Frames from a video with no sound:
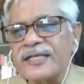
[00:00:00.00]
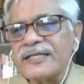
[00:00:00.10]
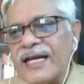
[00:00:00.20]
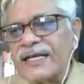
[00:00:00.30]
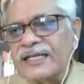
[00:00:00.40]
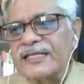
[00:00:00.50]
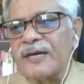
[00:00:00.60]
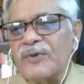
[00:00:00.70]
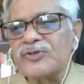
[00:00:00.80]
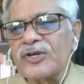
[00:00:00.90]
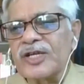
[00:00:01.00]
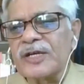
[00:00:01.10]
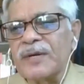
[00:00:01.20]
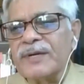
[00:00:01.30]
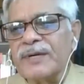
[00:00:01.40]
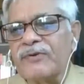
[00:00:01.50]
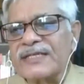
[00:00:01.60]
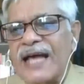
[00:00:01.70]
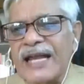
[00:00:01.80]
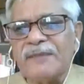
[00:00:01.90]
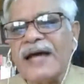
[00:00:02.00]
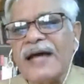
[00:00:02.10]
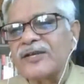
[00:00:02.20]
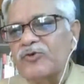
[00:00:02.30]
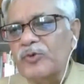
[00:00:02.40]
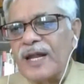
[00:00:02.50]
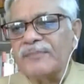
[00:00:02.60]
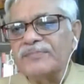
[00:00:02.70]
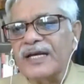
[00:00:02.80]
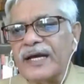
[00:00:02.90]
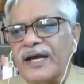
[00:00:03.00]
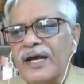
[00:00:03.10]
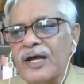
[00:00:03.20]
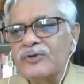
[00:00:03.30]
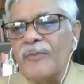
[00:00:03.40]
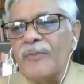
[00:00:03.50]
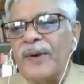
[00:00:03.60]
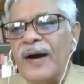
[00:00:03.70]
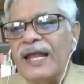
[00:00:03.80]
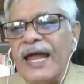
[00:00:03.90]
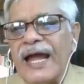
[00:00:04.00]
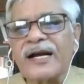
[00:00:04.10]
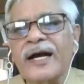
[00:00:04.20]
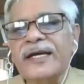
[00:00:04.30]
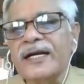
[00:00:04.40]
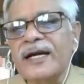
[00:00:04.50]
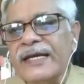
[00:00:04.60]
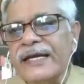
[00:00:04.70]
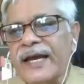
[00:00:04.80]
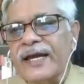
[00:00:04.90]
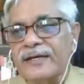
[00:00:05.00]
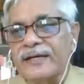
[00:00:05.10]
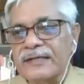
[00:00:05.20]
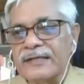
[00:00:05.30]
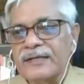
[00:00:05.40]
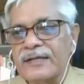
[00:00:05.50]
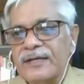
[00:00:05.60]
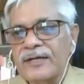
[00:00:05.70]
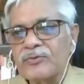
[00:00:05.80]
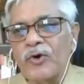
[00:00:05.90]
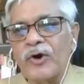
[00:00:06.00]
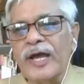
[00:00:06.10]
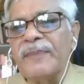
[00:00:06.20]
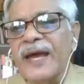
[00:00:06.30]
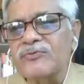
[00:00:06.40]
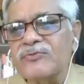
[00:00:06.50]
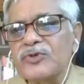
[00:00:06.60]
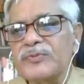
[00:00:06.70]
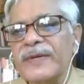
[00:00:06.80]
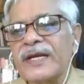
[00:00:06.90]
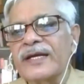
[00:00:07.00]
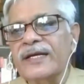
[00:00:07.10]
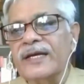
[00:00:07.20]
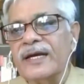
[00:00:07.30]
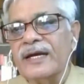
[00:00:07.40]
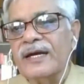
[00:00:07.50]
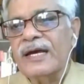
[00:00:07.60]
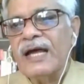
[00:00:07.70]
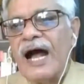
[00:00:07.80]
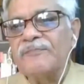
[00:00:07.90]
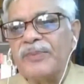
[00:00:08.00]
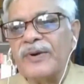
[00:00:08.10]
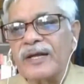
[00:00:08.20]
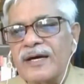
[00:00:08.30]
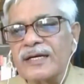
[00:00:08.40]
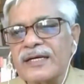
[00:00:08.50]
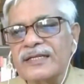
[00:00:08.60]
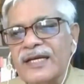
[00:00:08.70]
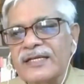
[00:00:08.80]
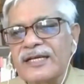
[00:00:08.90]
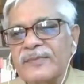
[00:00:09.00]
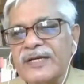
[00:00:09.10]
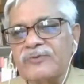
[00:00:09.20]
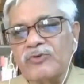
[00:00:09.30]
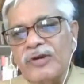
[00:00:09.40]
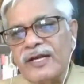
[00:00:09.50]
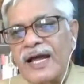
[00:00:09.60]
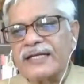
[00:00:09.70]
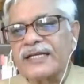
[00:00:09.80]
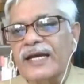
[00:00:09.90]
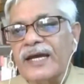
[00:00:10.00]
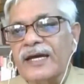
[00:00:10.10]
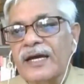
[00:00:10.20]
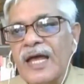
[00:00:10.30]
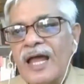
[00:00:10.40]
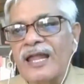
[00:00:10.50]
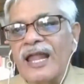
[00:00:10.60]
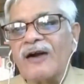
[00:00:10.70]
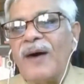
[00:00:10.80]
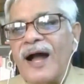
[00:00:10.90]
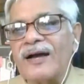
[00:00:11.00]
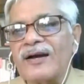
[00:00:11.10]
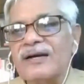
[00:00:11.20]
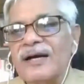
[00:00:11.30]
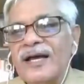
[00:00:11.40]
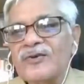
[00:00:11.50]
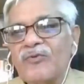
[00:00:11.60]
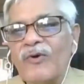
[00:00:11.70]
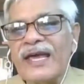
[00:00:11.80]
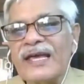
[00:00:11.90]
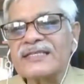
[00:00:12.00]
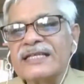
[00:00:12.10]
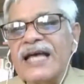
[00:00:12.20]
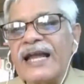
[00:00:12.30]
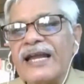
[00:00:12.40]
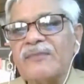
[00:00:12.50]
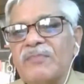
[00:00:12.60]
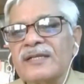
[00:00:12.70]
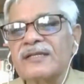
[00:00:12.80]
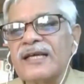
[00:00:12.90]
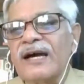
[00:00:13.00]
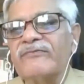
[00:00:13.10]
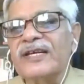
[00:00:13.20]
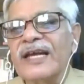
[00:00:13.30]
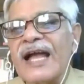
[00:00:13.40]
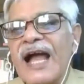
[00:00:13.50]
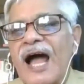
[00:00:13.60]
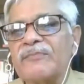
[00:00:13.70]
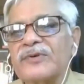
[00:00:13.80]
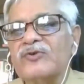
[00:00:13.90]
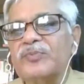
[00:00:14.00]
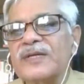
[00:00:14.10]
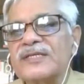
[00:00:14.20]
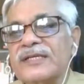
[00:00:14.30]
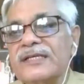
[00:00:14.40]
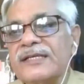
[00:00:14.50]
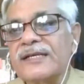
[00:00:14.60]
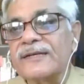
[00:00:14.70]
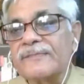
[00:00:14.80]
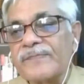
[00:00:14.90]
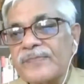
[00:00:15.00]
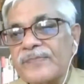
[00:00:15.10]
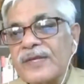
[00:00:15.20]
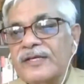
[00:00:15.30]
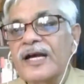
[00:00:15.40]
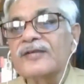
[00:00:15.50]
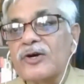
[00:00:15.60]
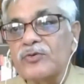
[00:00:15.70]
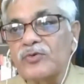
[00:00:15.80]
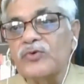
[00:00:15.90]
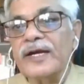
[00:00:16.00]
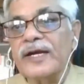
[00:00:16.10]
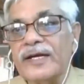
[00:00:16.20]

कहीं के मसौदे में भी वे सारी बातें उपलब्ध हैं जो पहले कही गई हैं कोई भेद उसमें नहीं है आप पढ़ करके देखिए मैंने तुलना की है लगभग वे सारे मंतव्य यहाँ भी उपस्थित यह जरूर है